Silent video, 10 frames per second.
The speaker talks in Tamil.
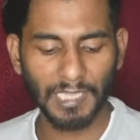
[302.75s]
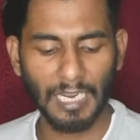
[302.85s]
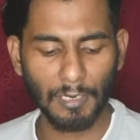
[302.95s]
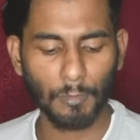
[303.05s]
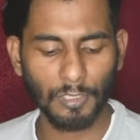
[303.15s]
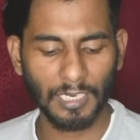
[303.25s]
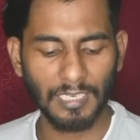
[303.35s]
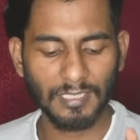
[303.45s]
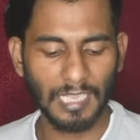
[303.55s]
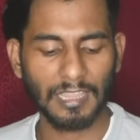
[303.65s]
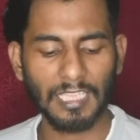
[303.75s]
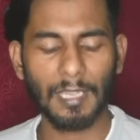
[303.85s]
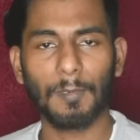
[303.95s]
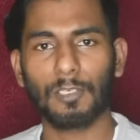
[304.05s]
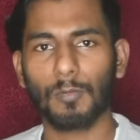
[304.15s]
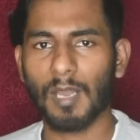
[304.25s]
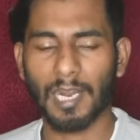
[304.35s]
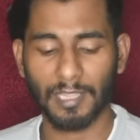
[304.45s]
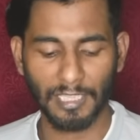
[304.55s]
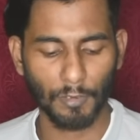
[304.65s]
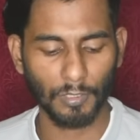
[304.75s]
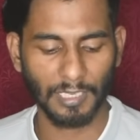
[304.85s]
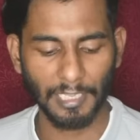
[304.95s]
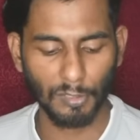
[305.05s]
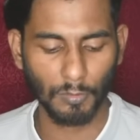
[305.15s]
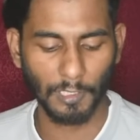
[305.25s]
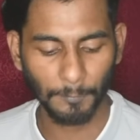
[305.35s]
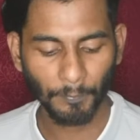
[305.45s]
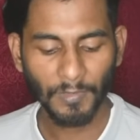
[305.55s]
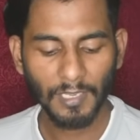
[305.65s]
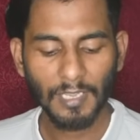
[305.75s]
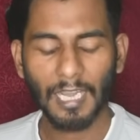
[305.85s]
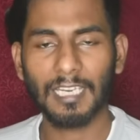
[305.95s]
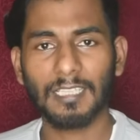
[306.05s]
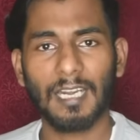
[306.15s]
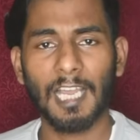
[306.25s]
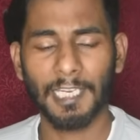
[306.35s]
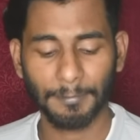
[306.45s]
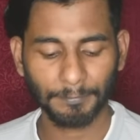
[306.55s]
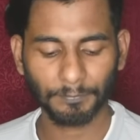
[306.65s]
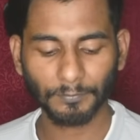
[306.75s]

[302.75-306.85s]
பதினாறு ஓட்டுகள் சத்யா மற்றும் ஆனந்தி அவங்களுக்கு கை தூக்கல அடுத்து ராயன்